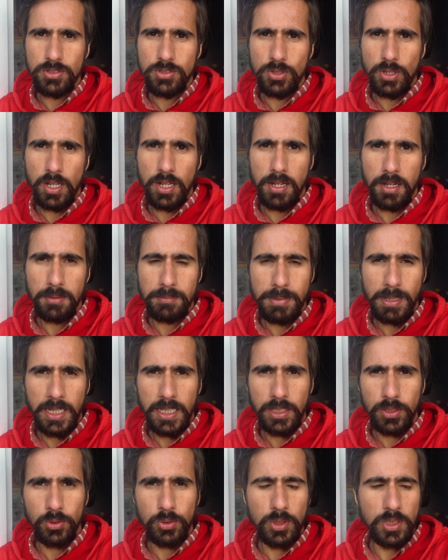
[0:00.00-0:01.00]
जो है हमें
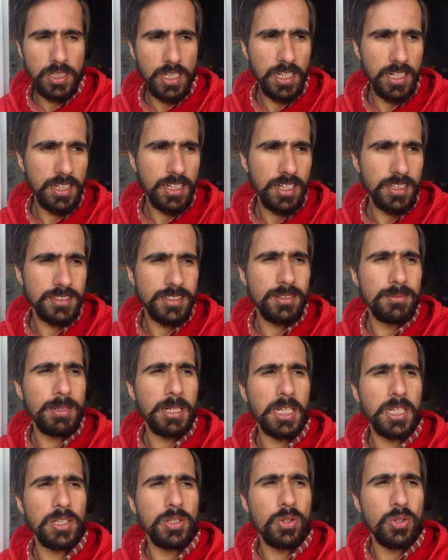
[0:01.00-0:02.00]
क्यों नहीं दे रही है असल में
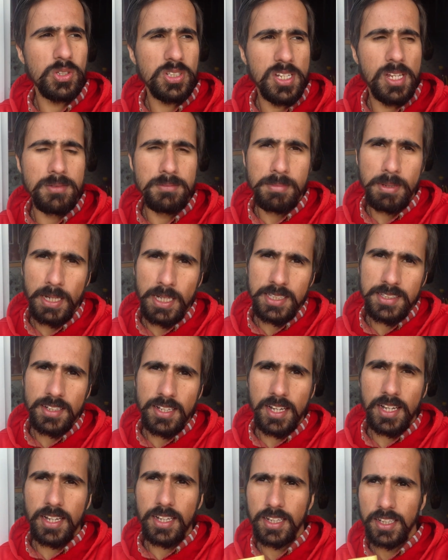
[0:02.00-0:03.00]
कहीं और शायद बेच
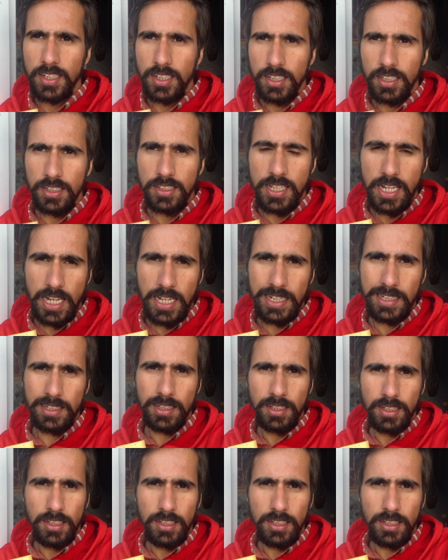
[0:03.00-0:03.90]
रहे हैं लाइट